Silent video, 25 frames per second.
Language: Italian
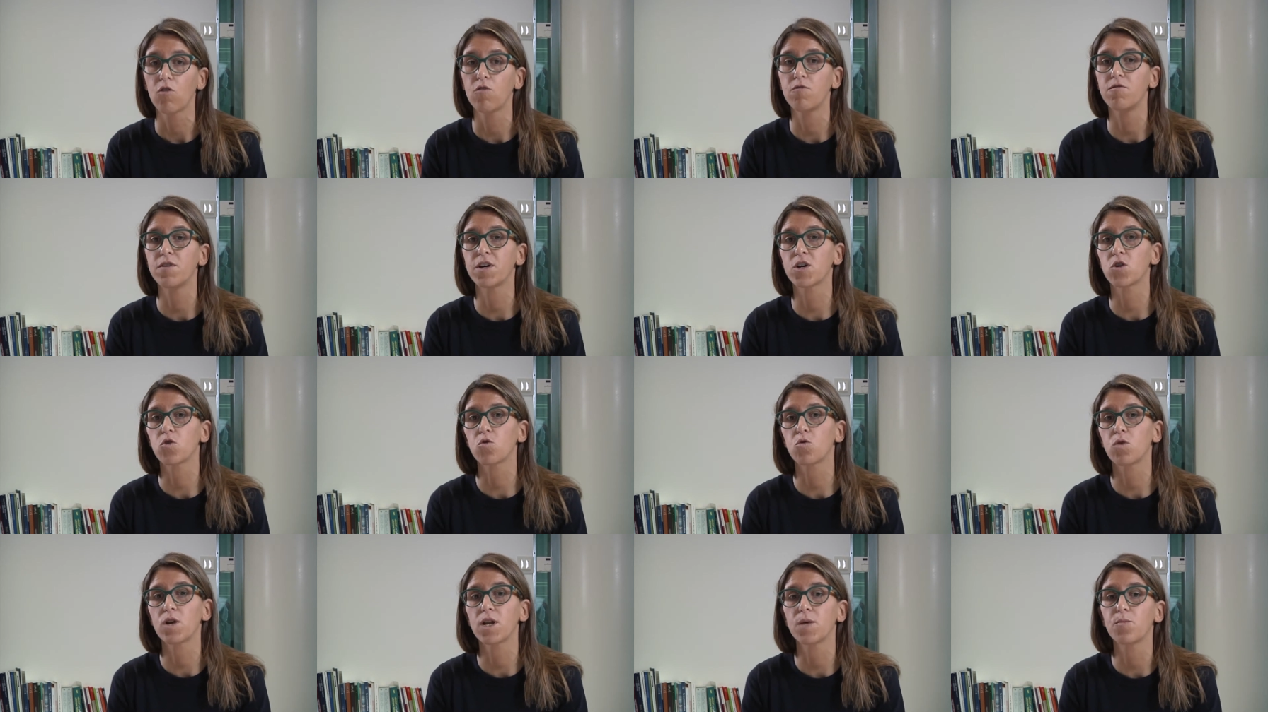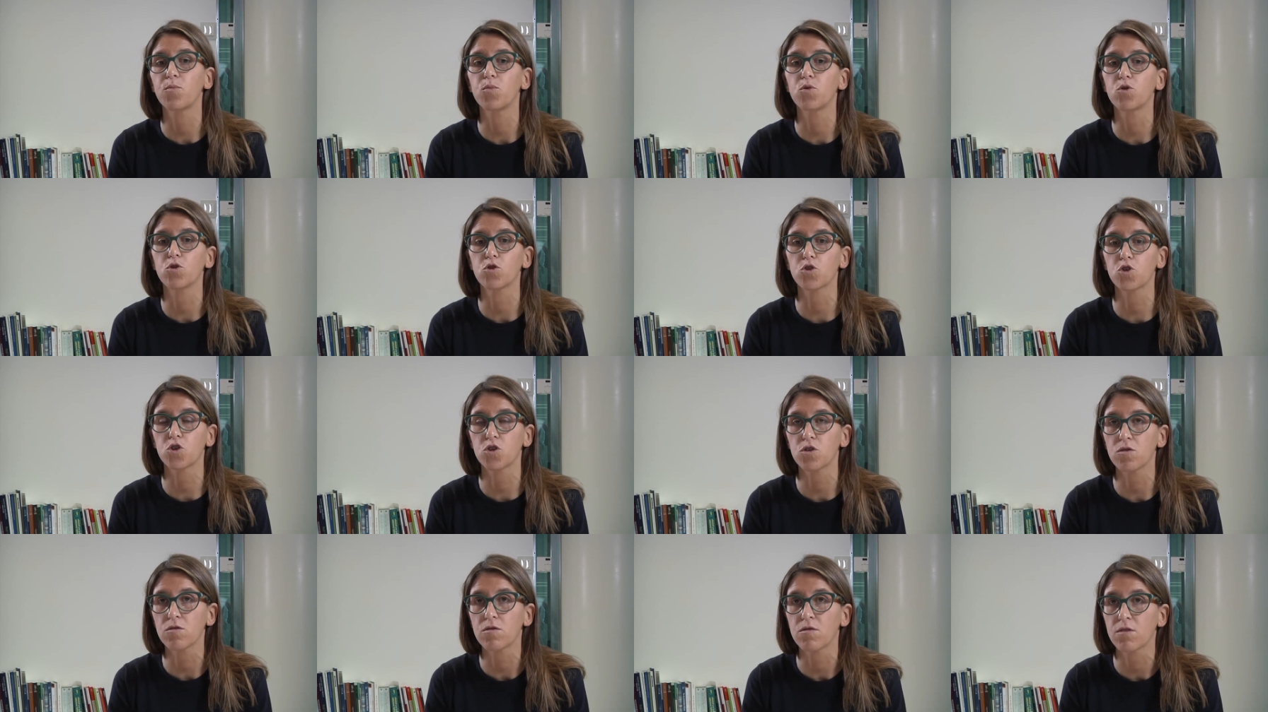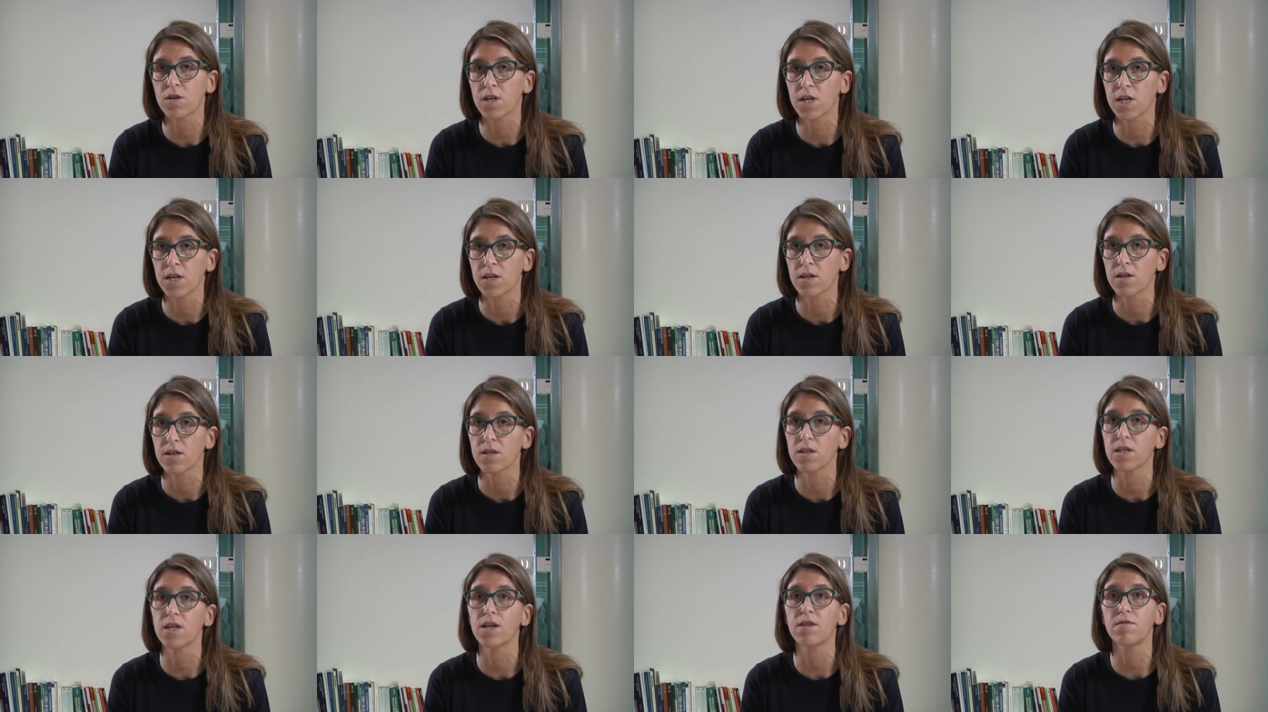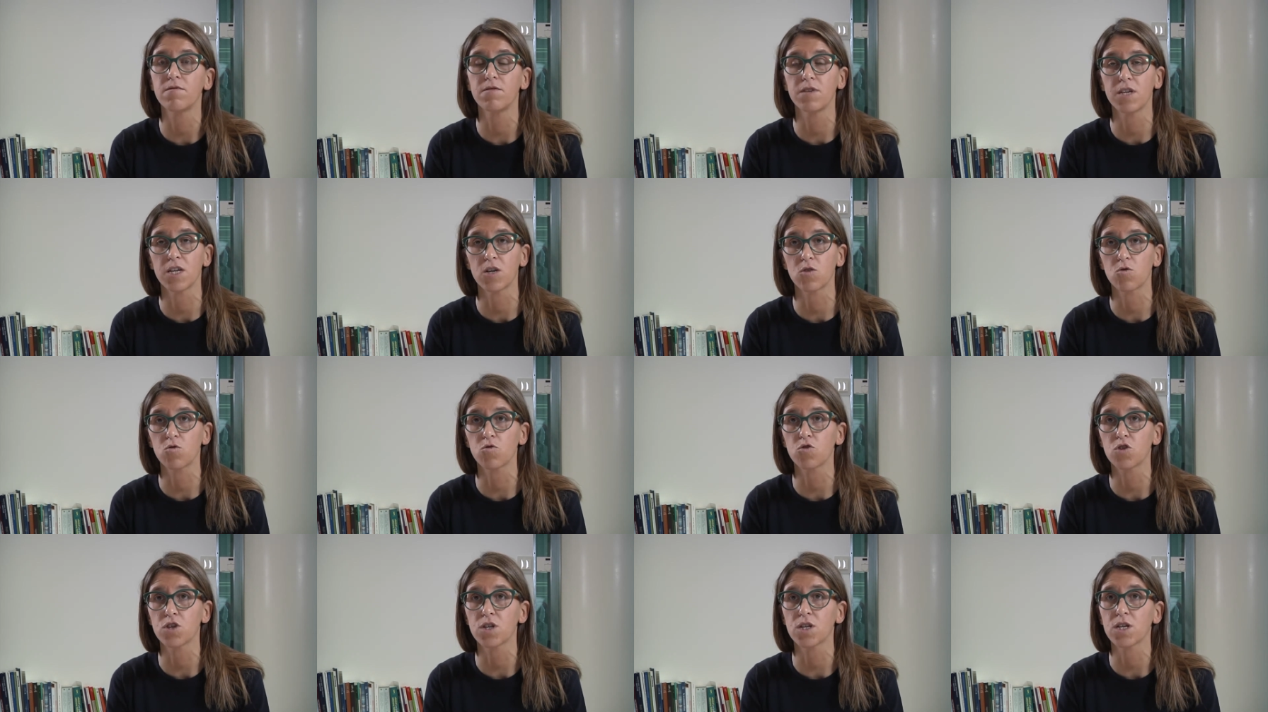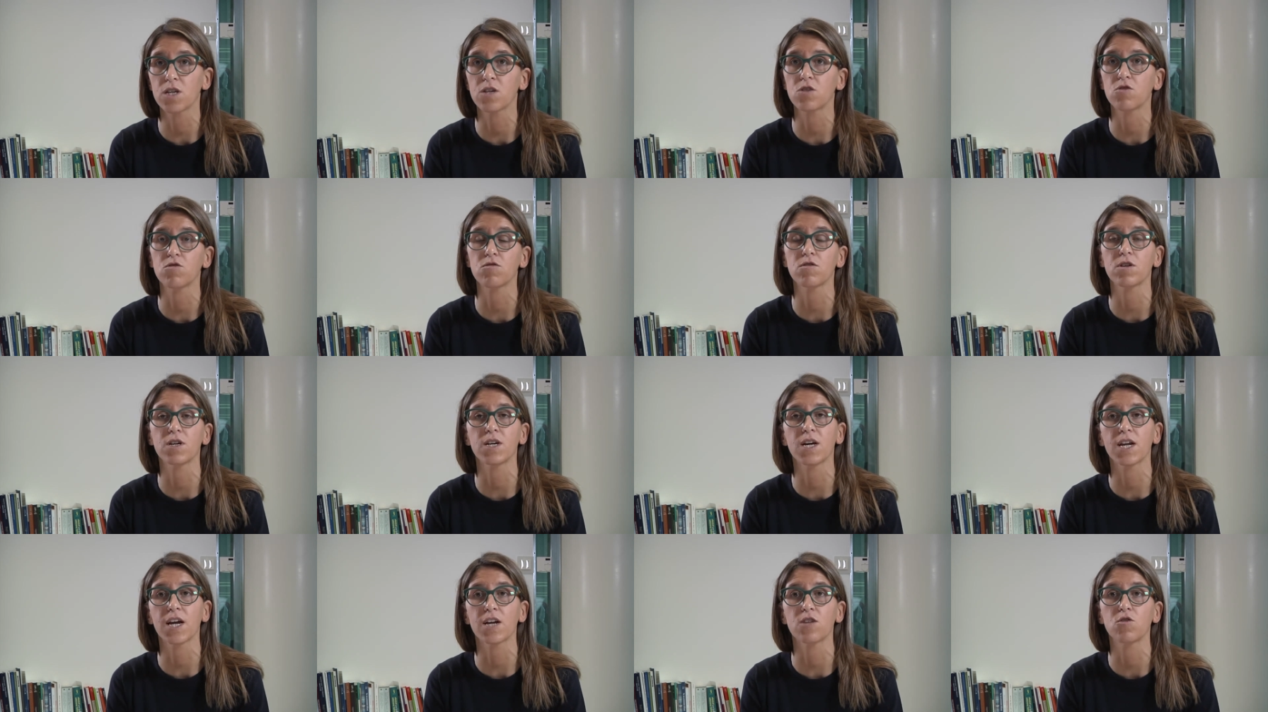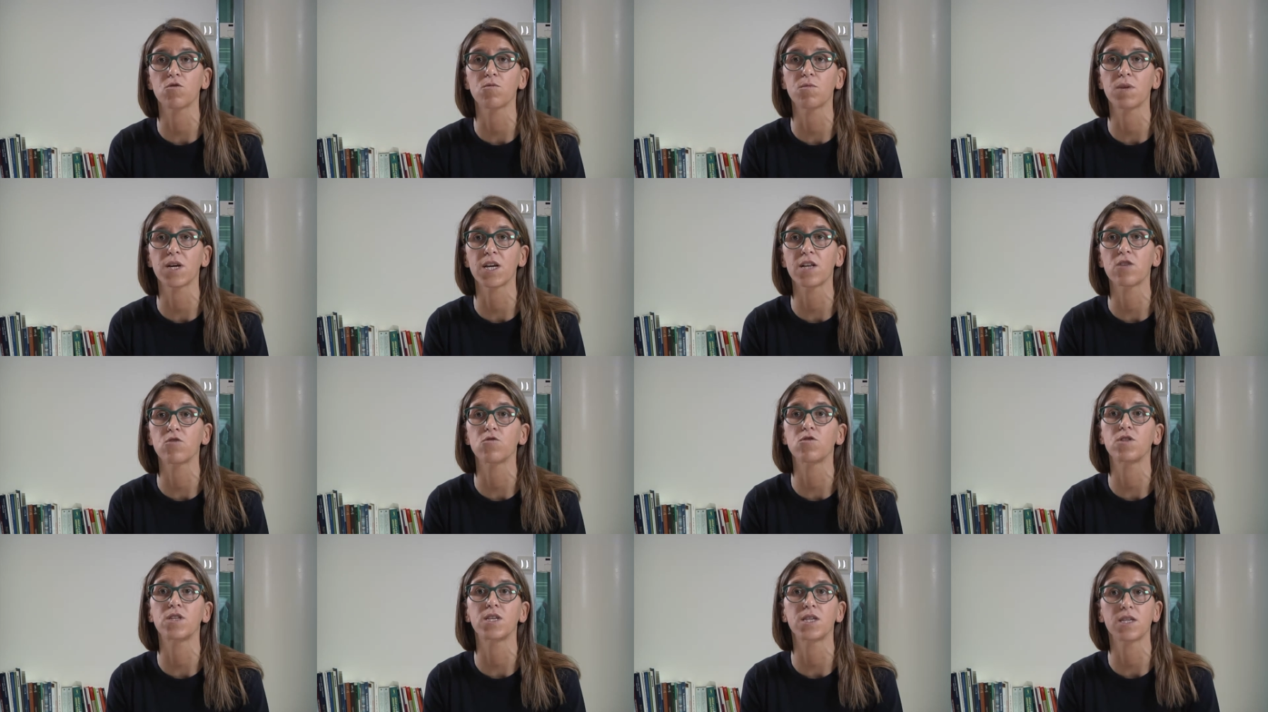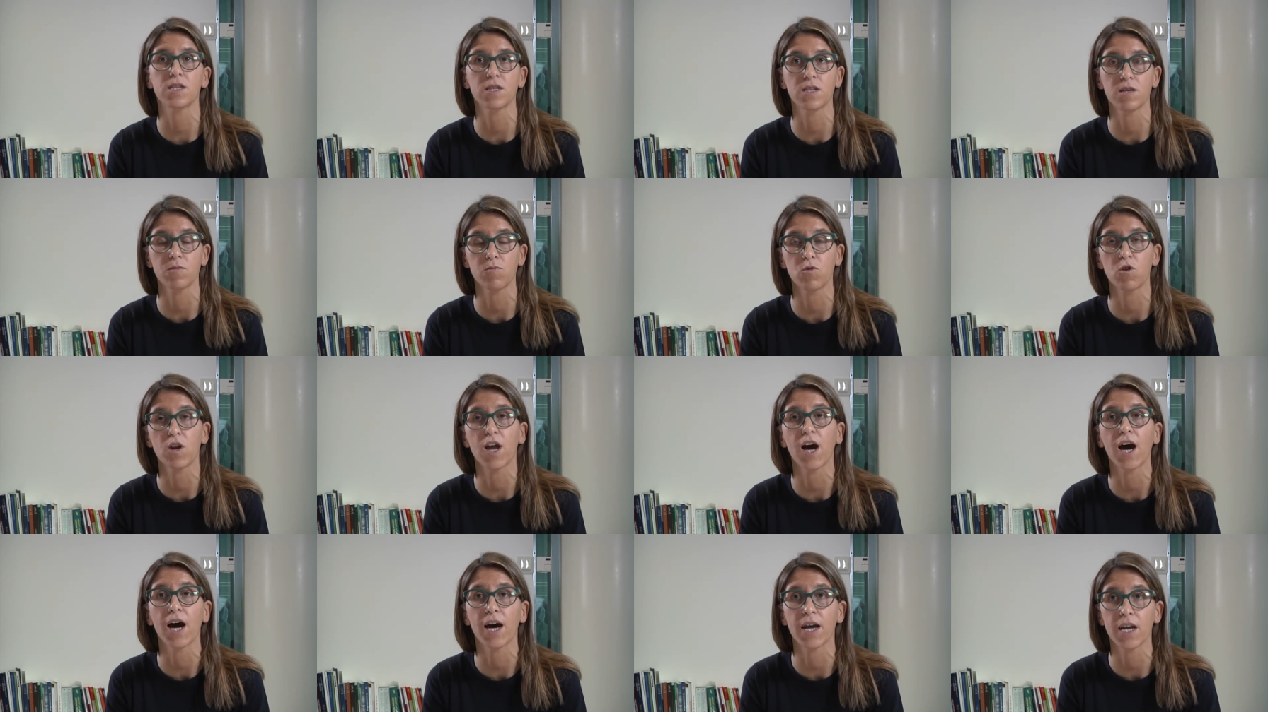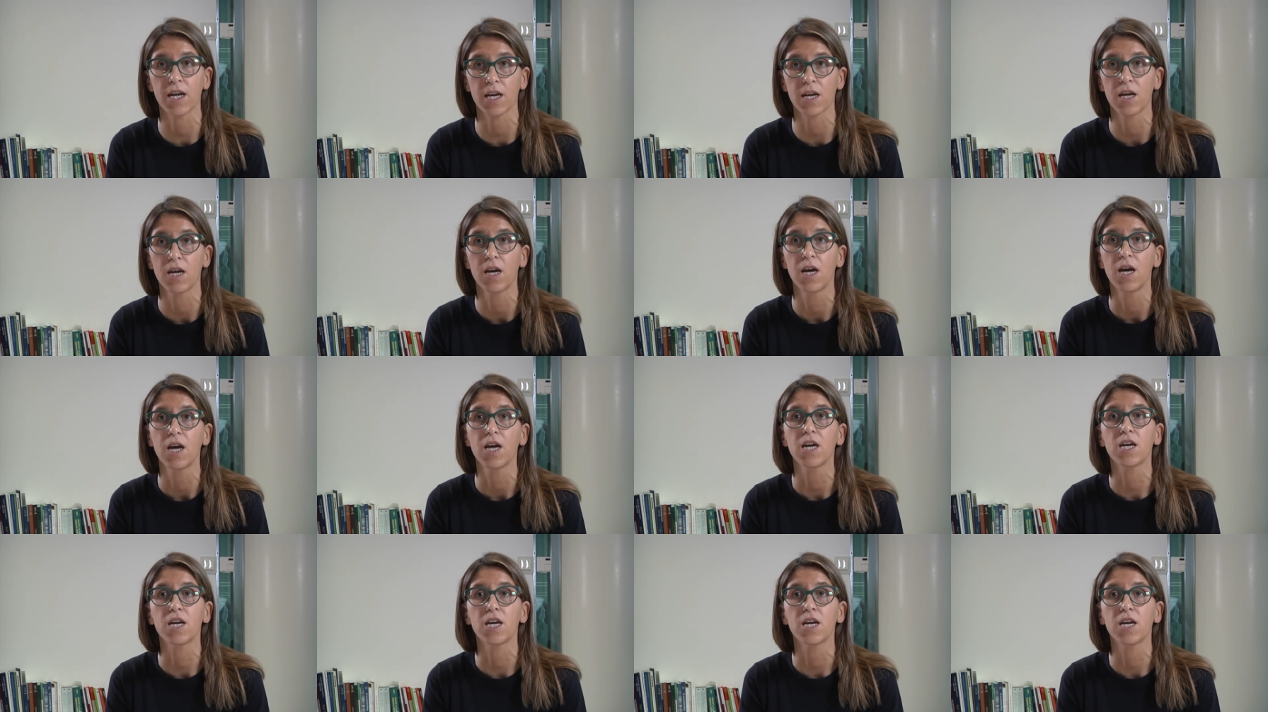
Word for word: ovvero quelle porzioni del virus che sono in grado meglio di stimolare